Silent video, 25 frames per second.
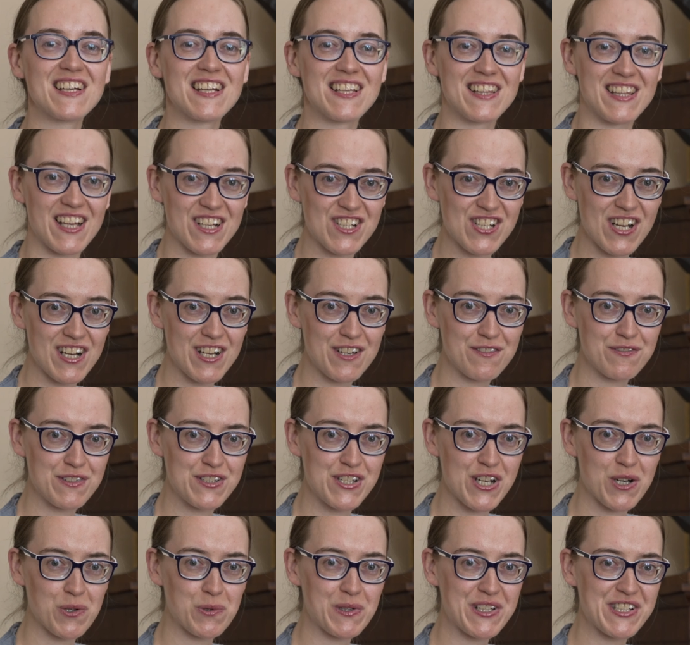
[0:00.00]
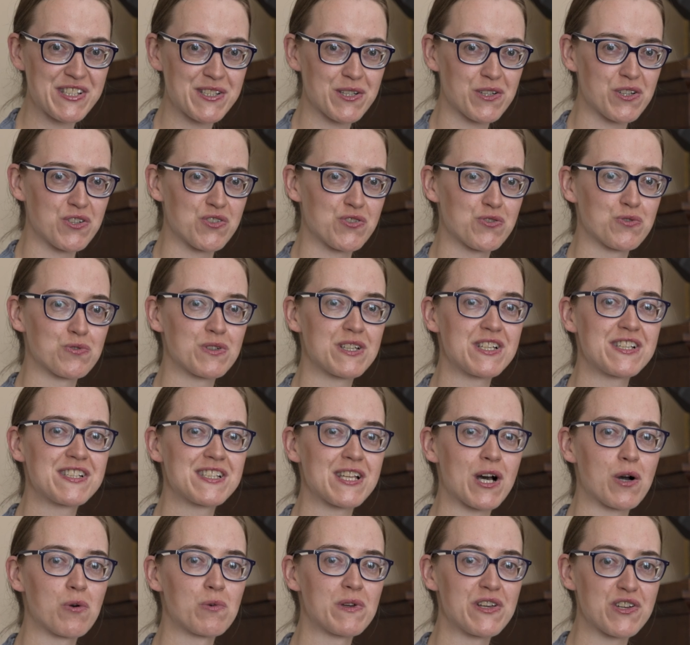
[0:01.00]
Na czele Wydziału Historii Sztuki
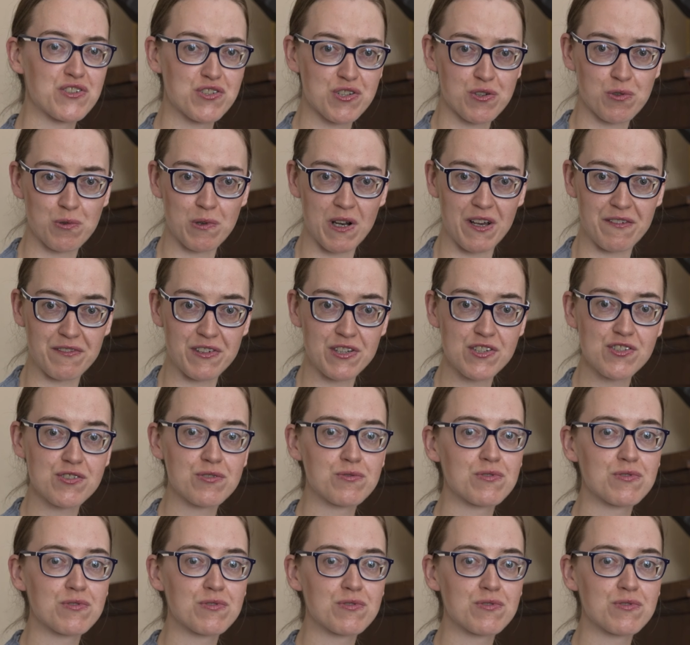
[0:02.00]
stał Jerzy Hulewicz,